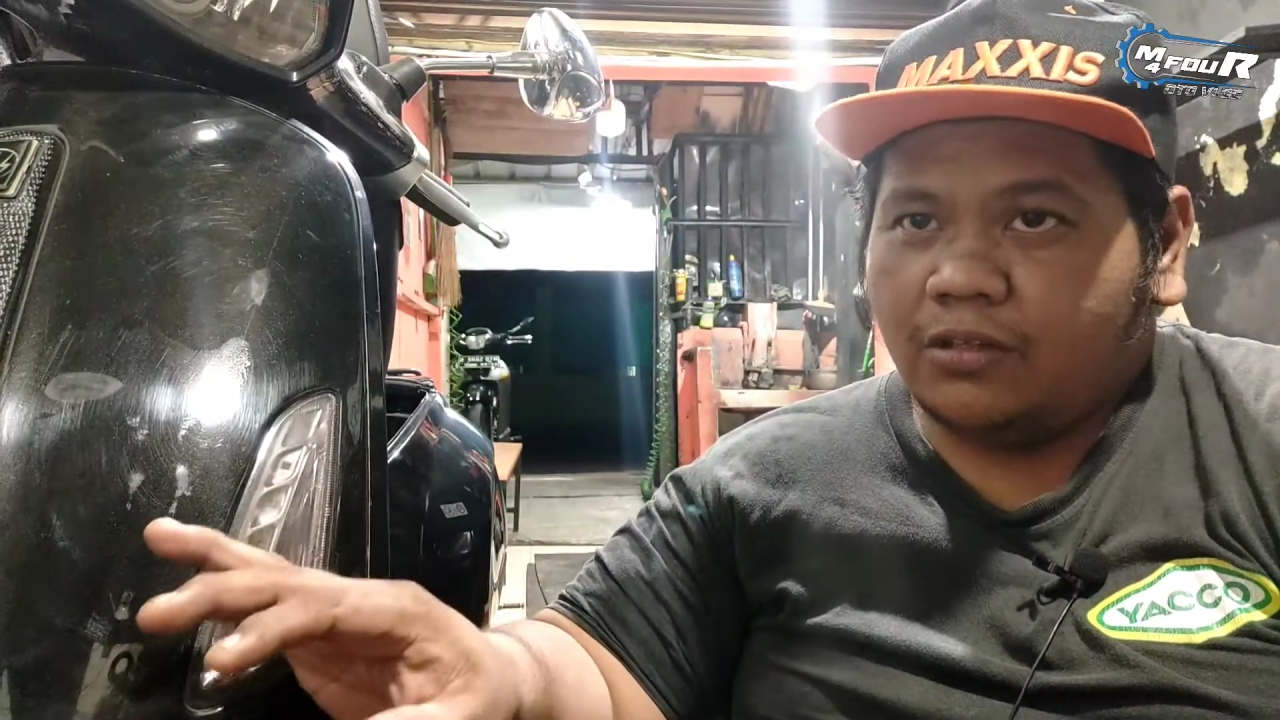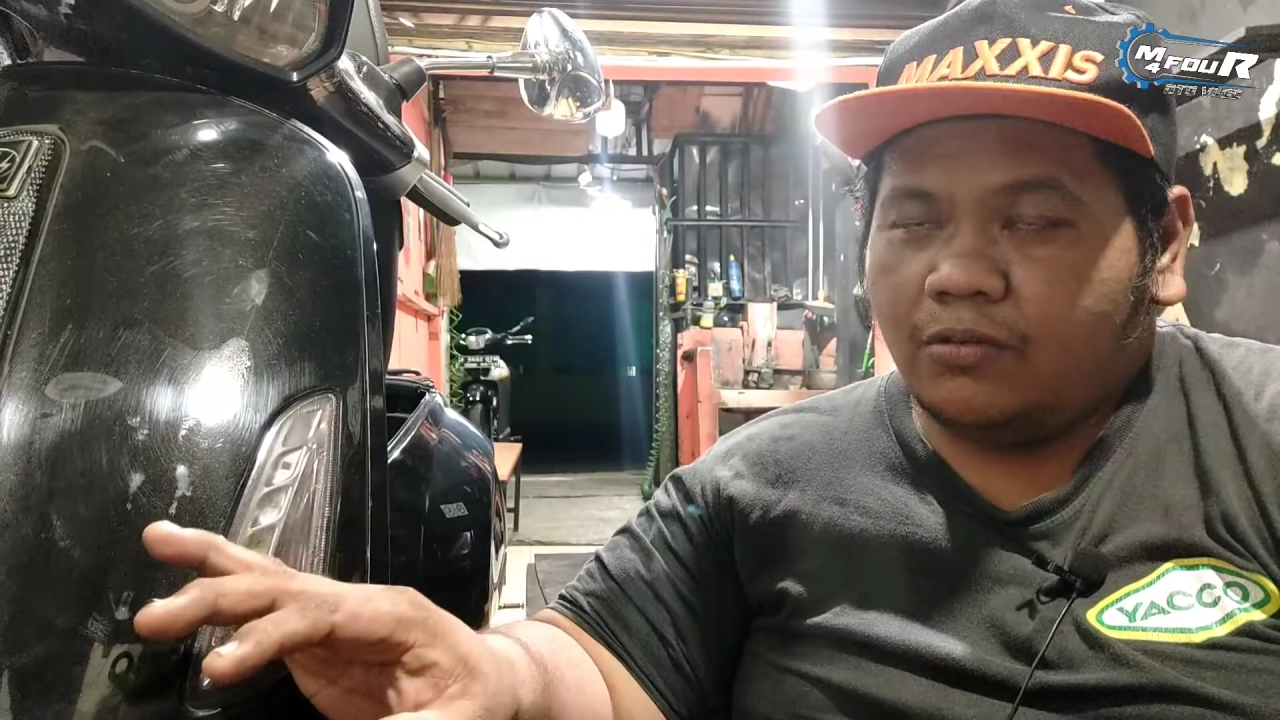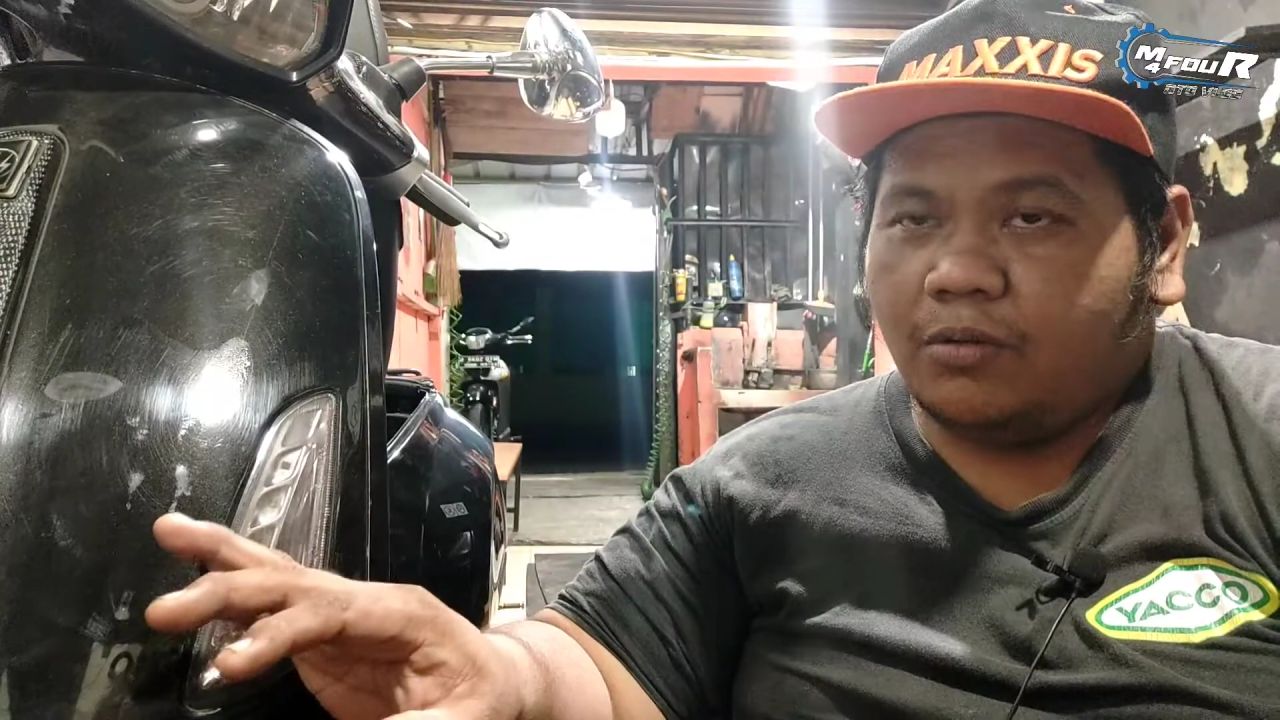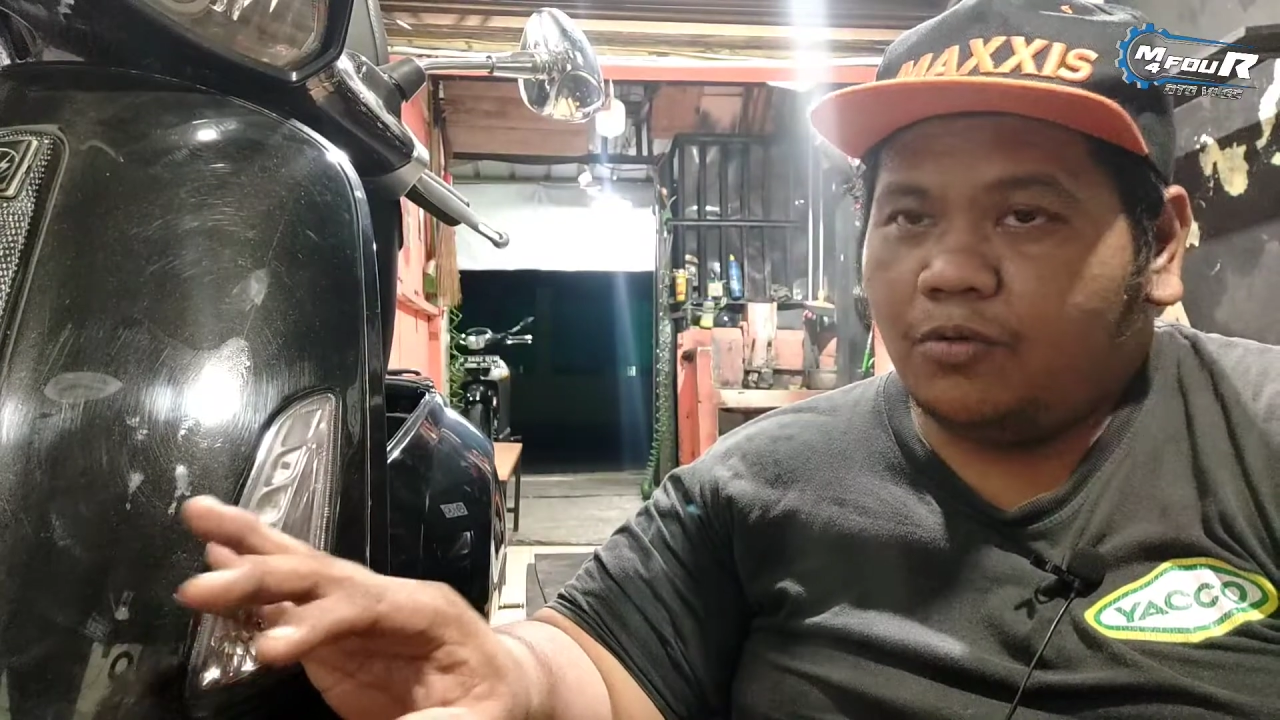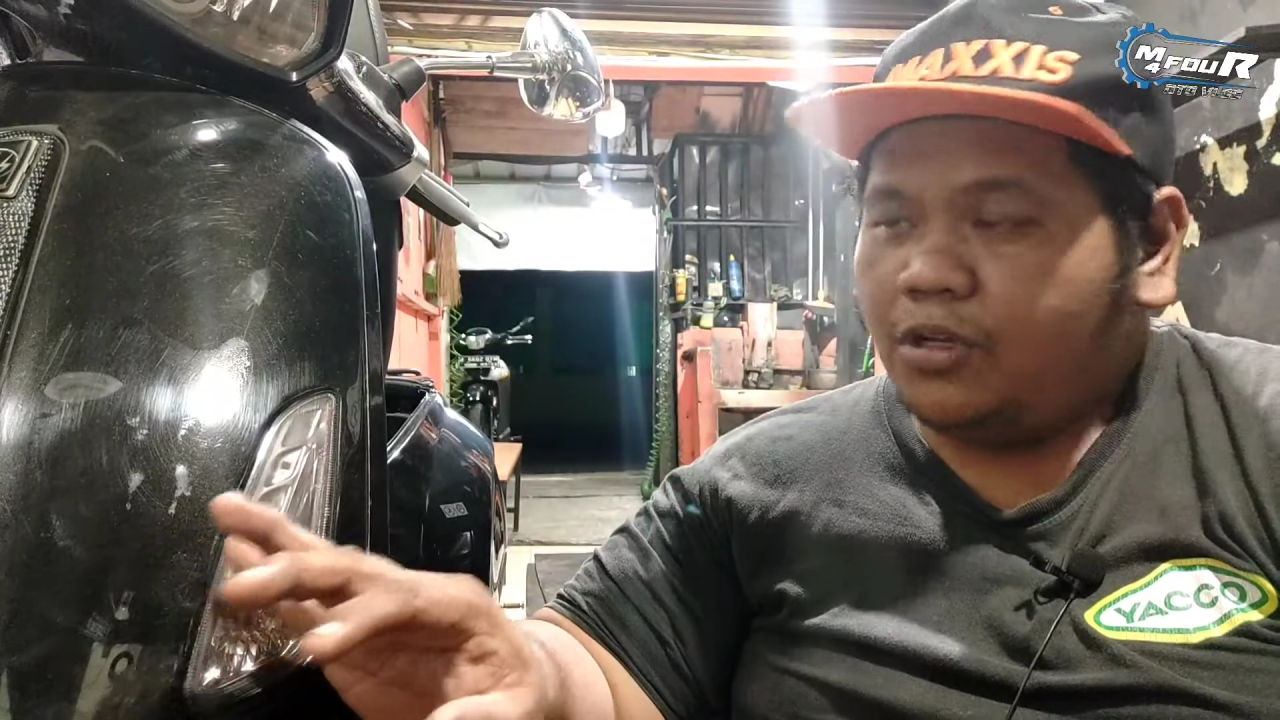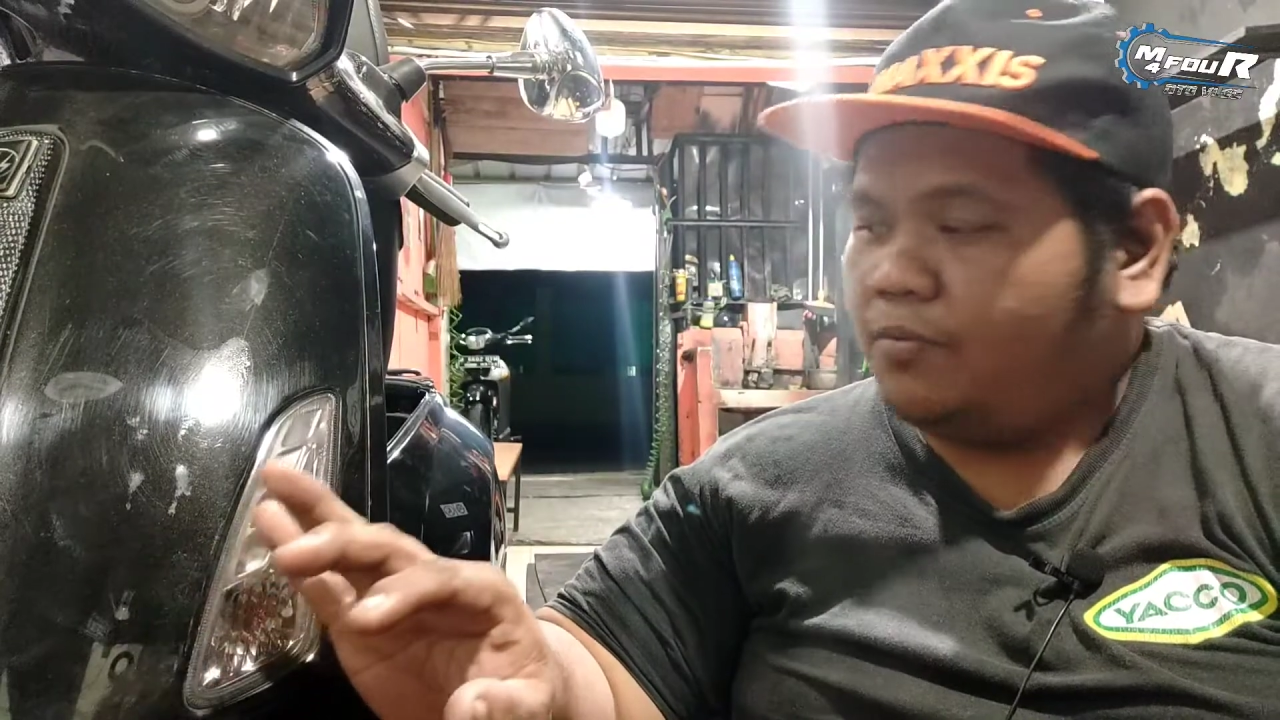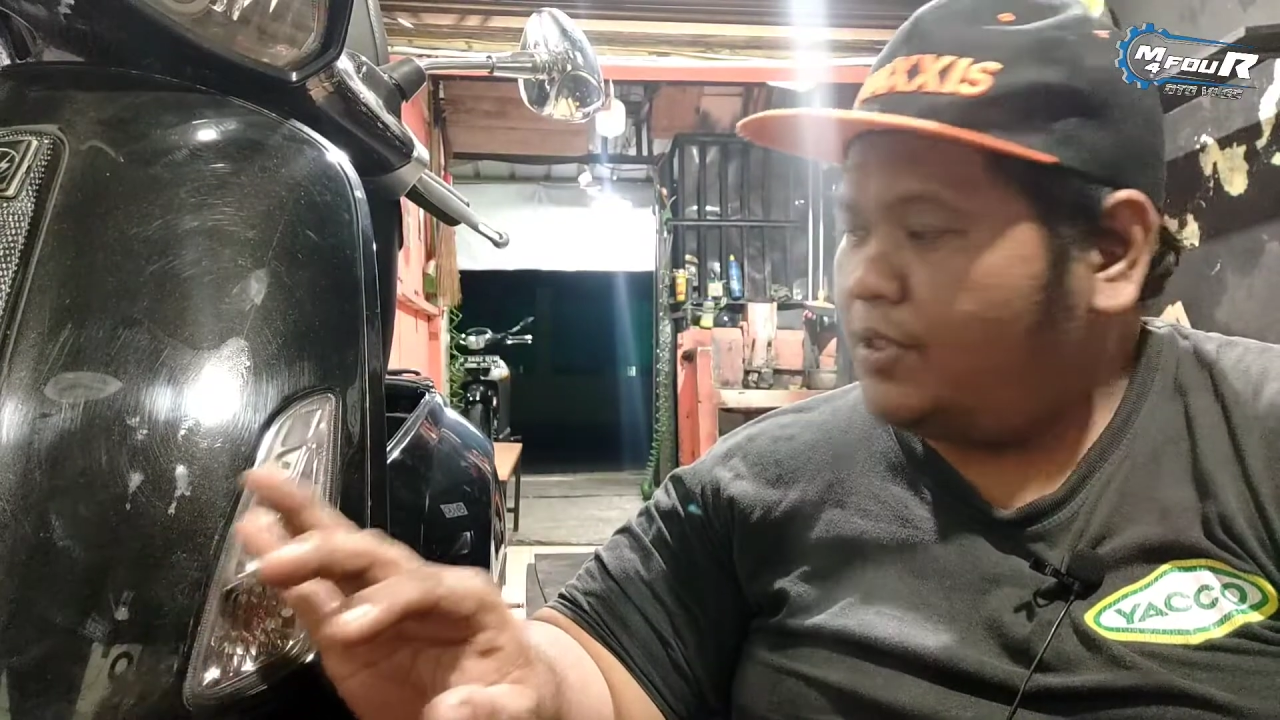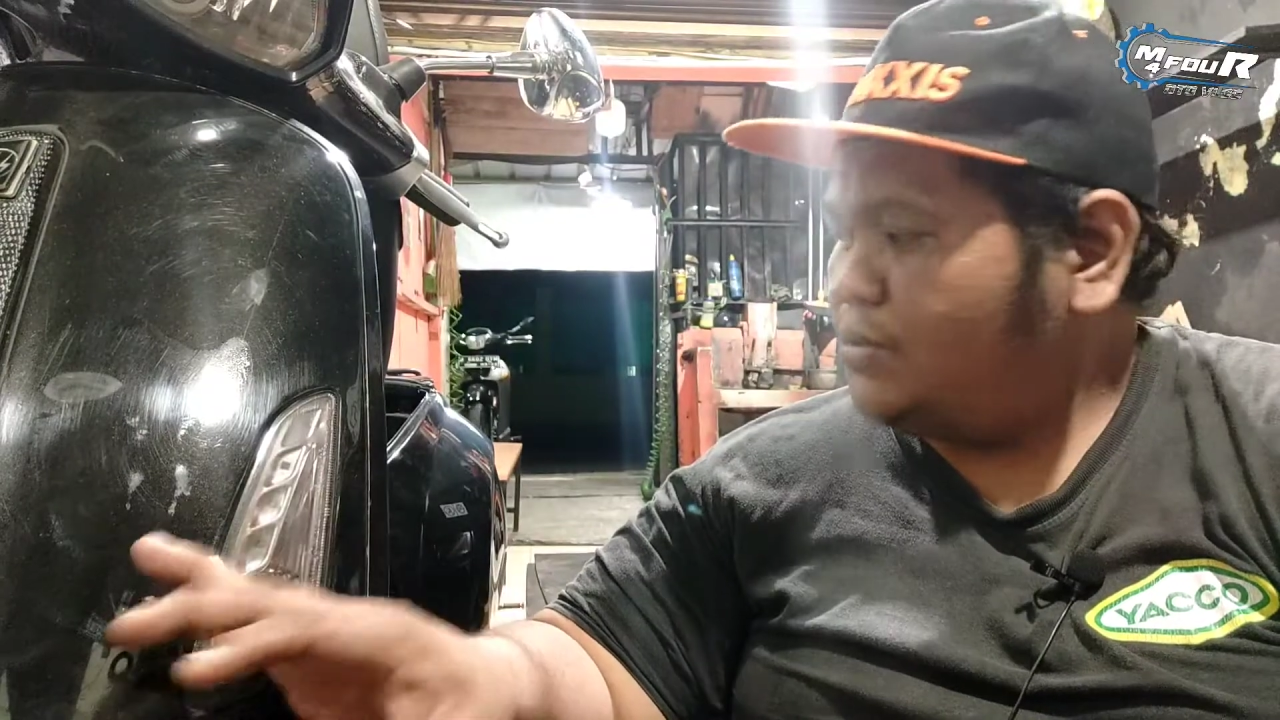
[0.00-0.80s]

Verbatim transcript: udah modifan